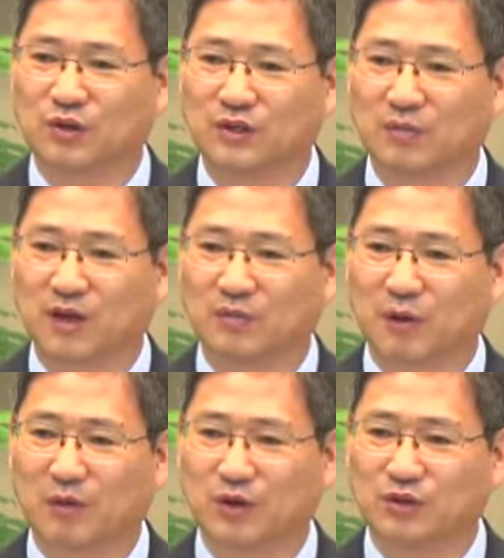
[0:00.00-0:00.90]
3년을
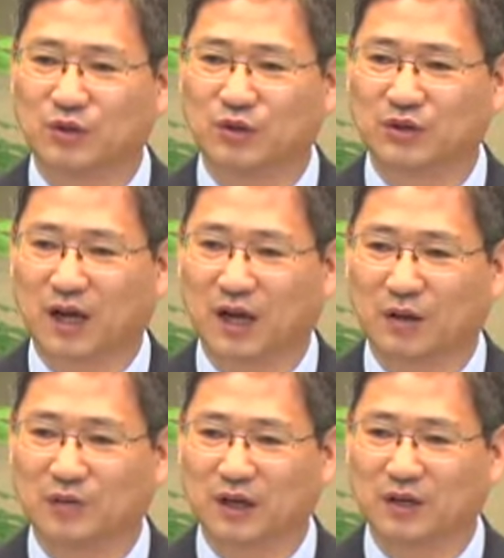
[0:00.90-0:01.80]
매복할 수도 있고
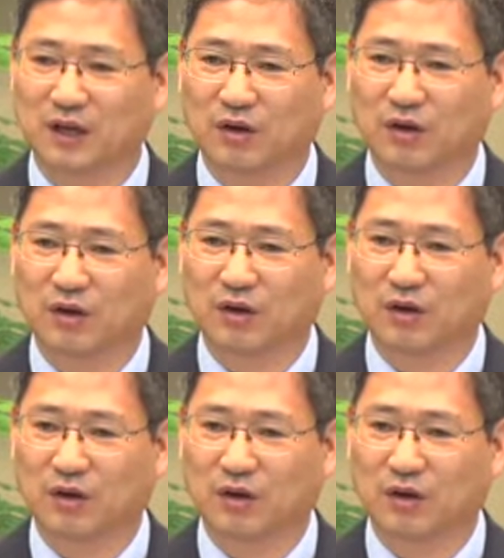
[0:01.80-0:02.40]
엎드렸다가요.